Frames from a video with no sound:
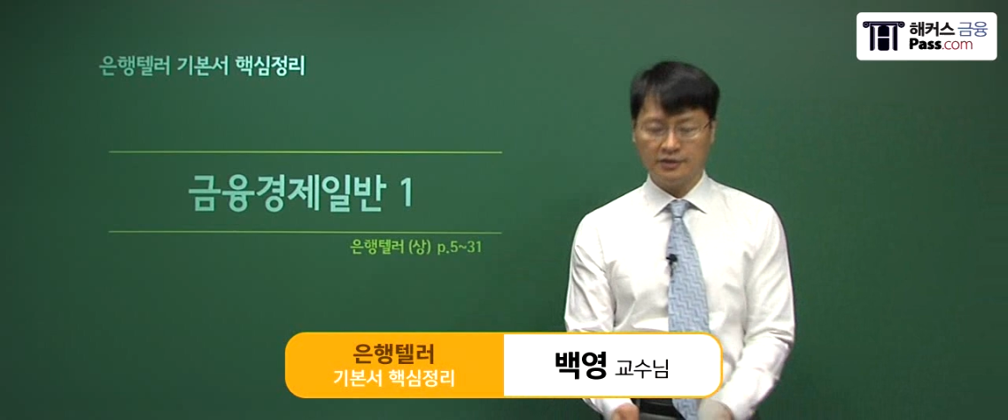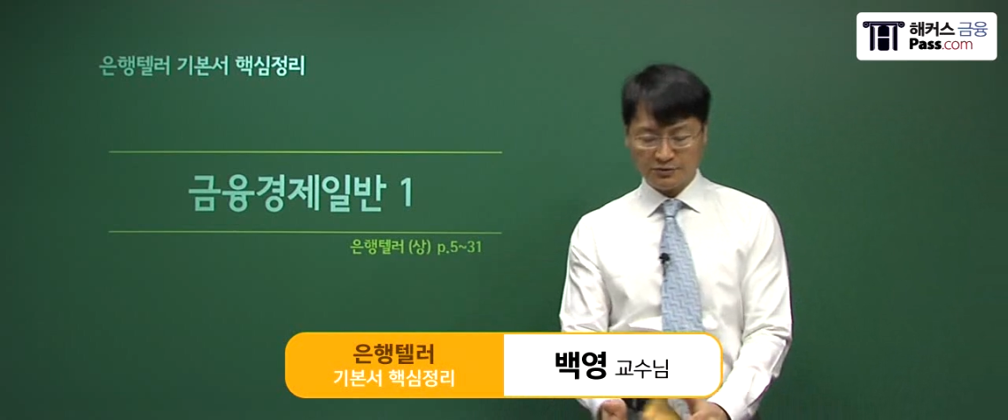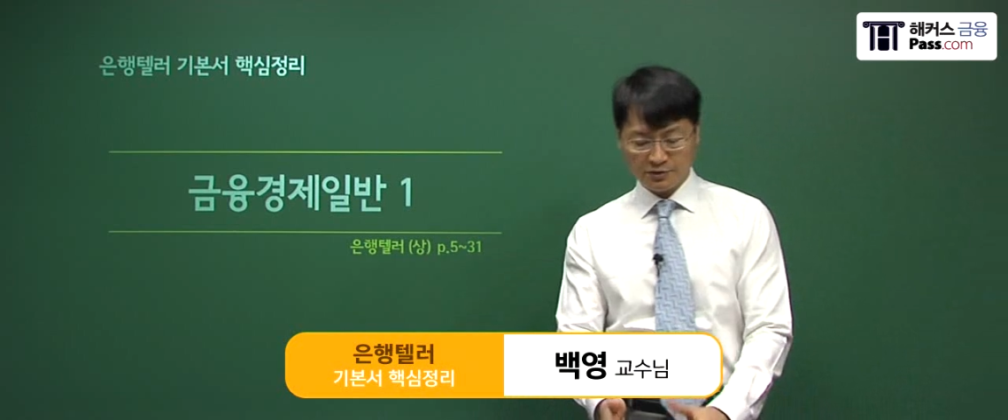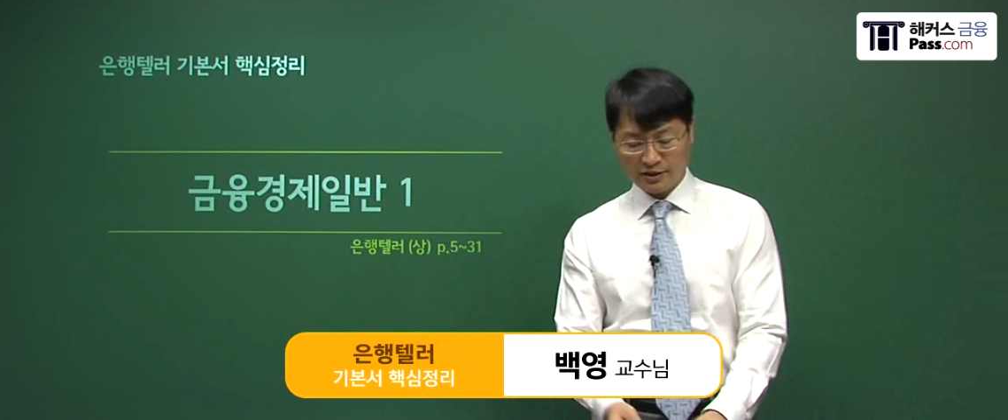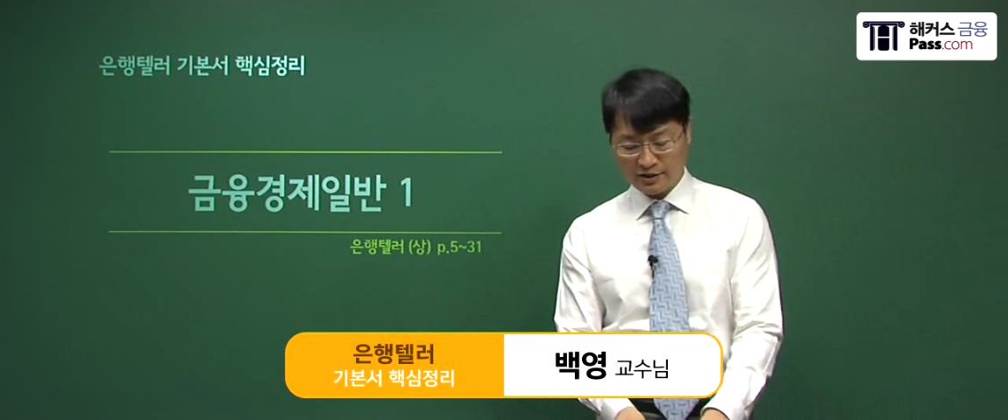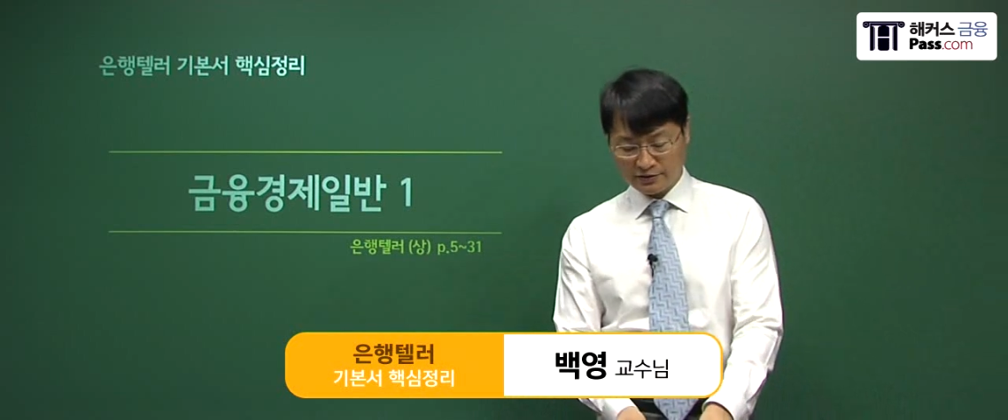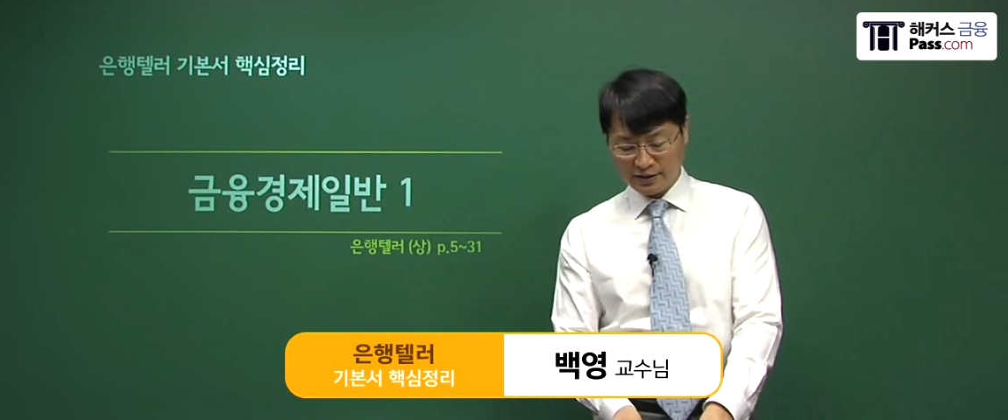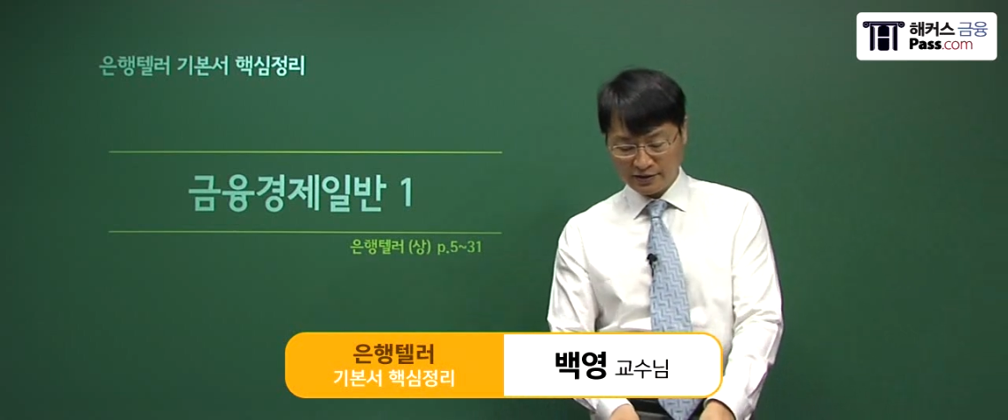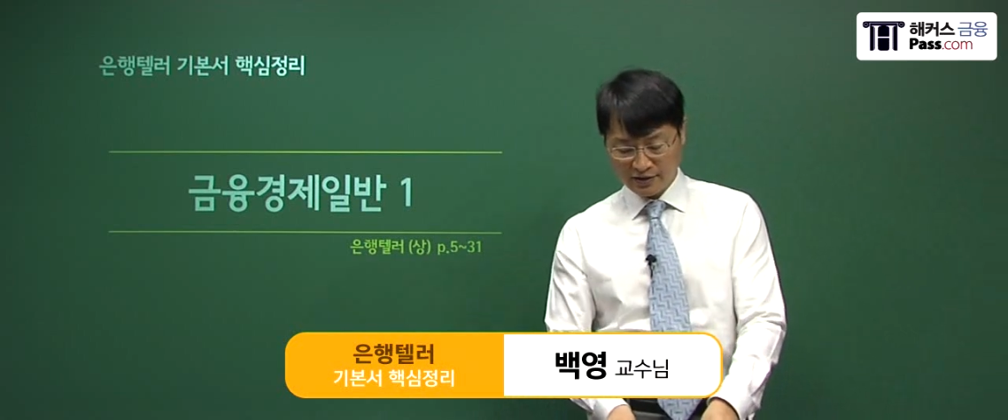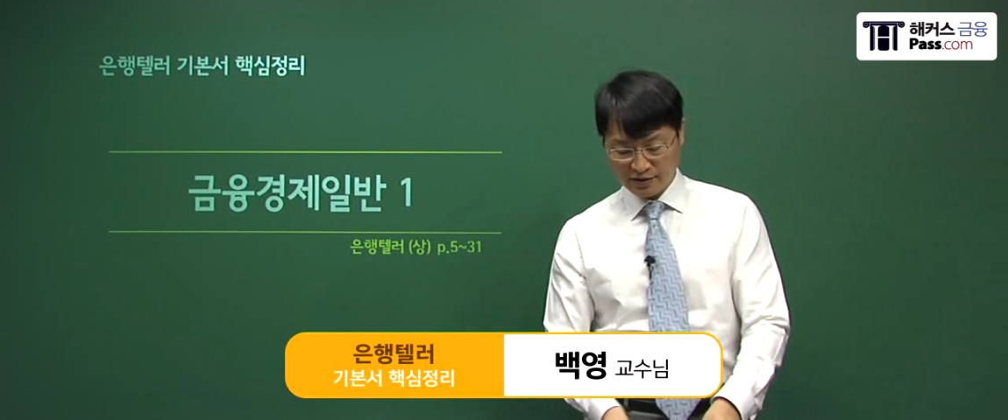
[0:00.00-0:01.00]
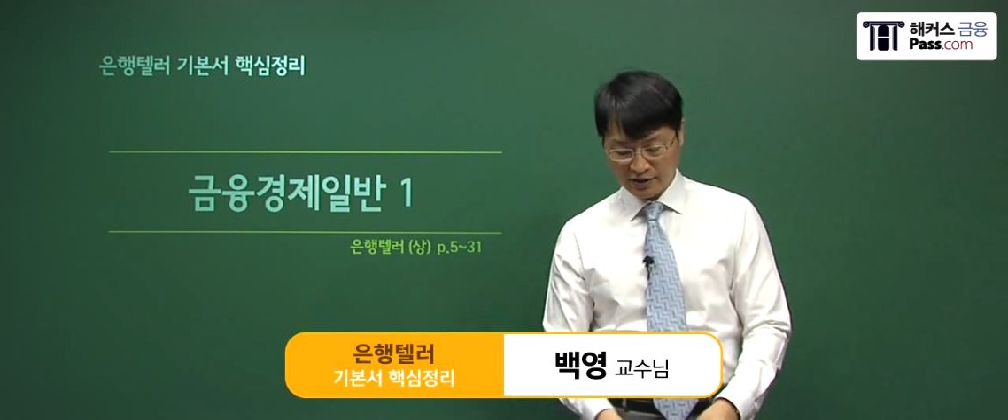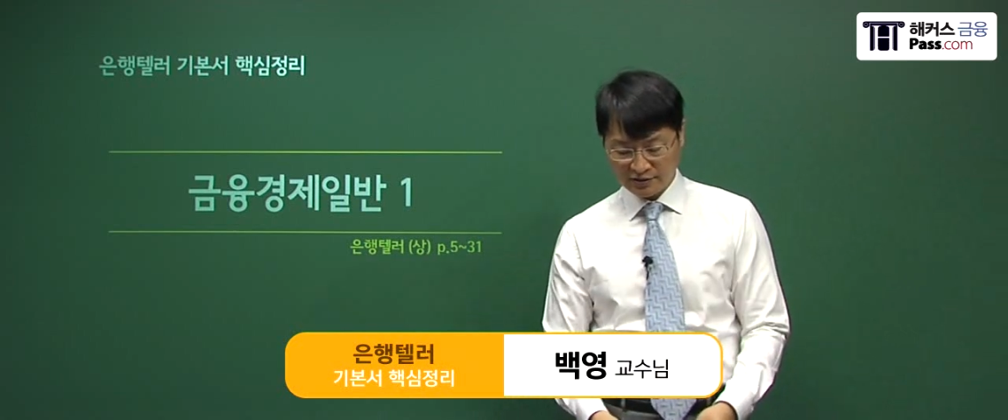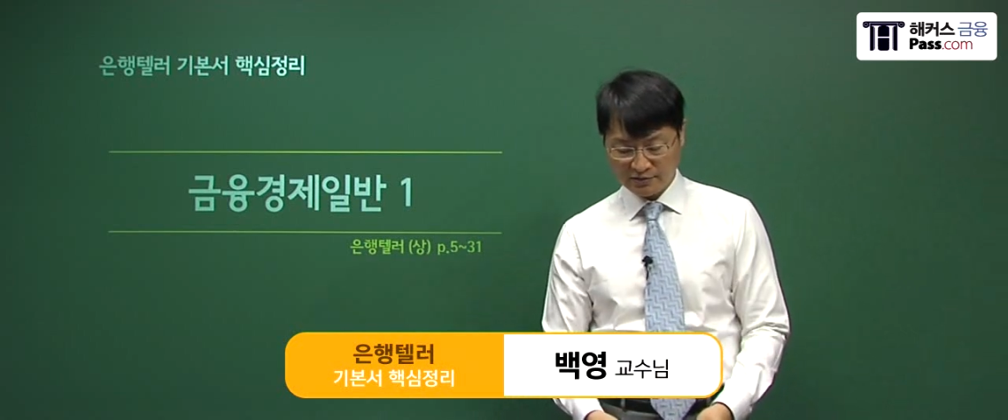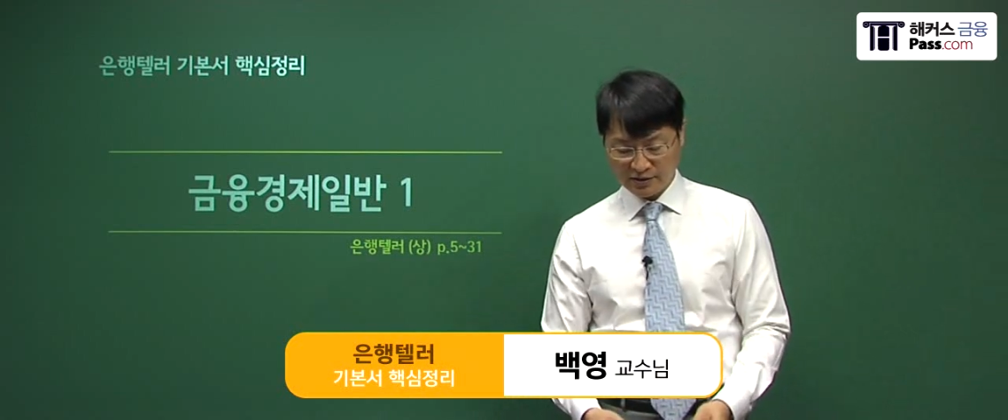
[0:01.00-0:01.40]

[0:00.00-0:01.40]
안녕하십니까. 은행 텔러 강좌를